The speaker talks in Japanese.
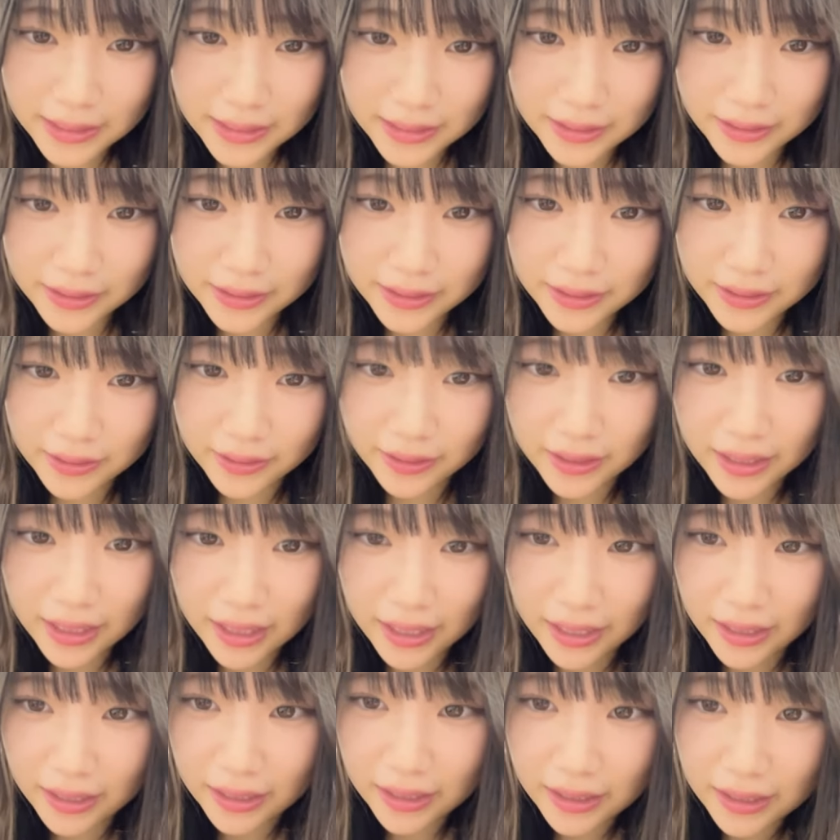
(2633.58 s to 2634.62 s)
位の人
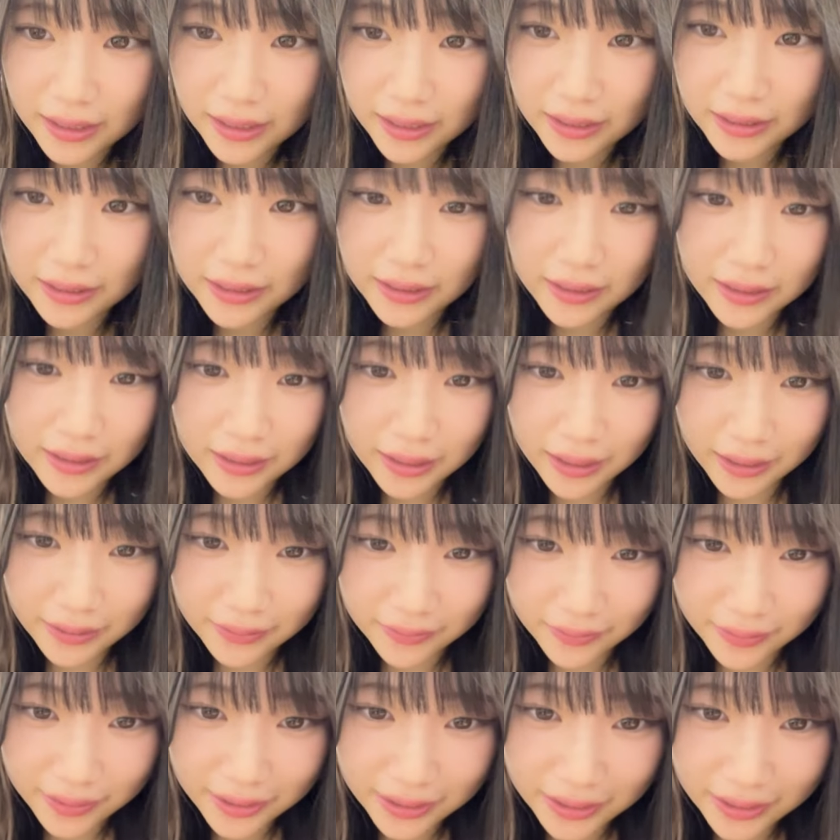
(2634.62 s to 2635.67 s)
があ
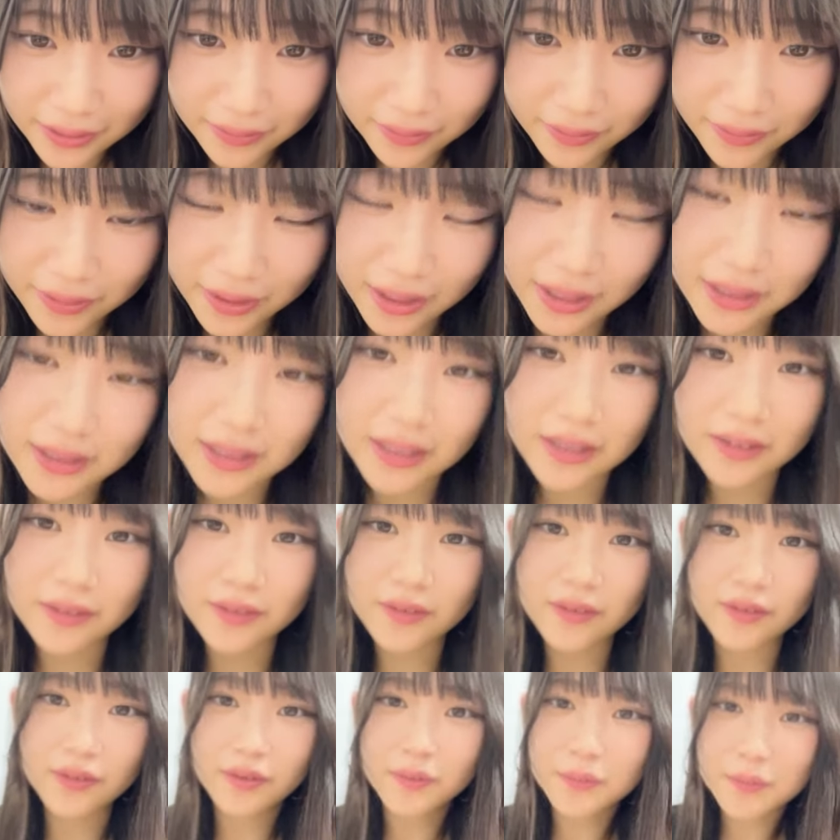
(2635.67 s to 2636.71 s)
の黄色の旗
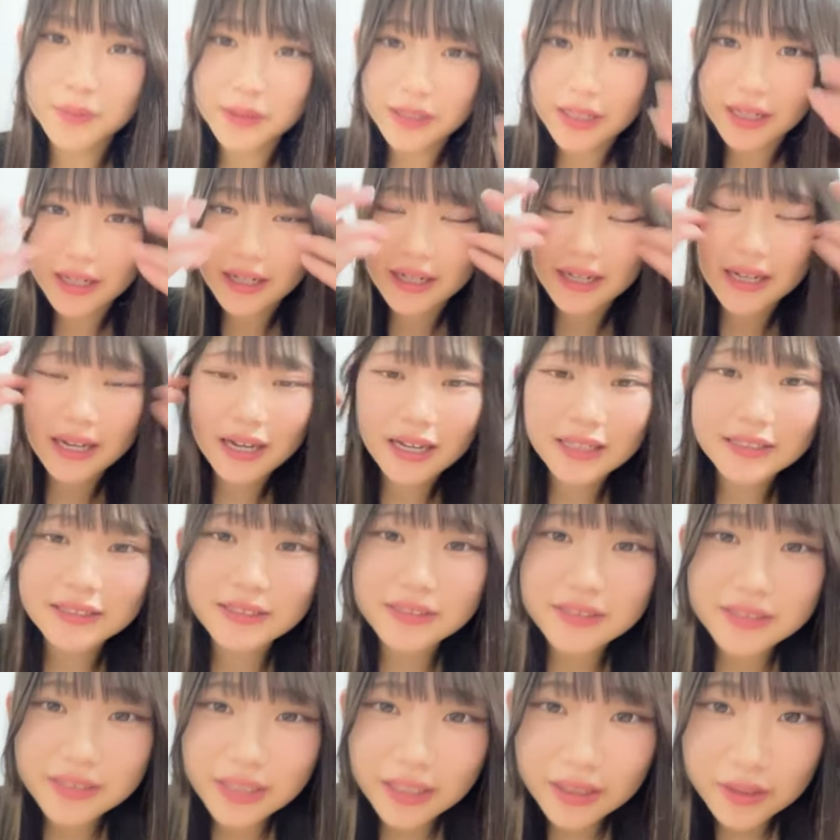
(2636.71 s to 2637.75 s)
の大村あ
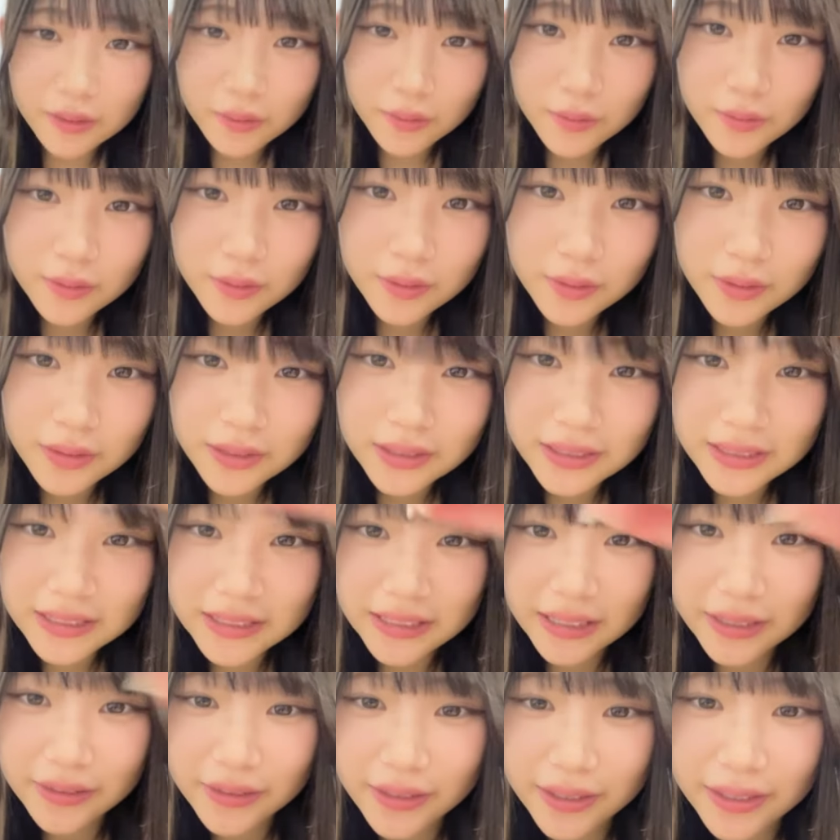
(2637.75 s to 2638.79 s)
んずさんのし
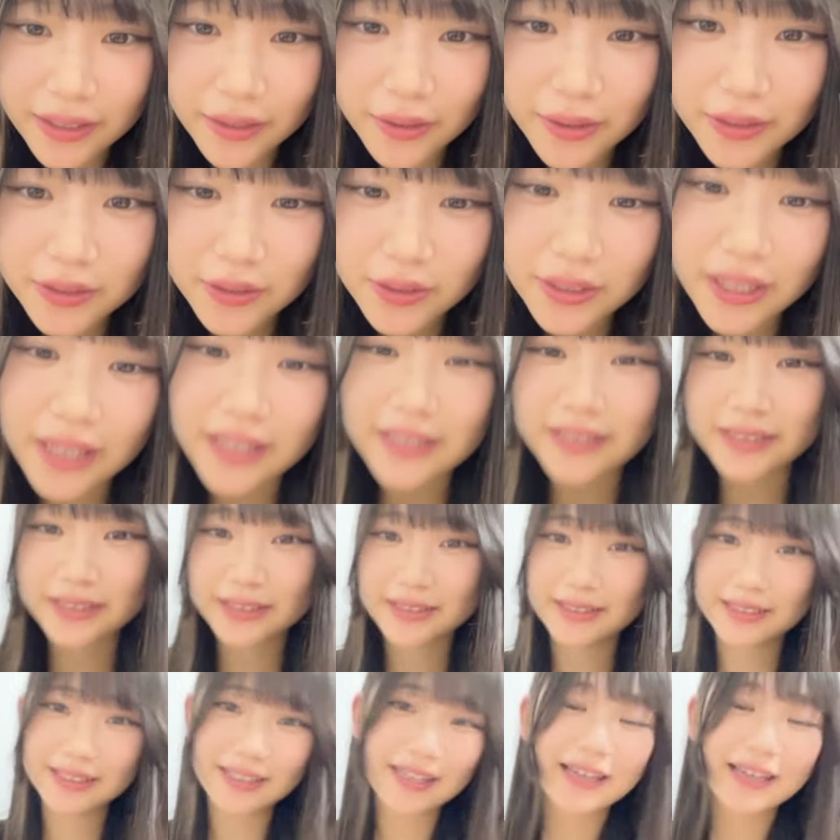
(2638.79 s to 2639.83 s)
てくれてる人です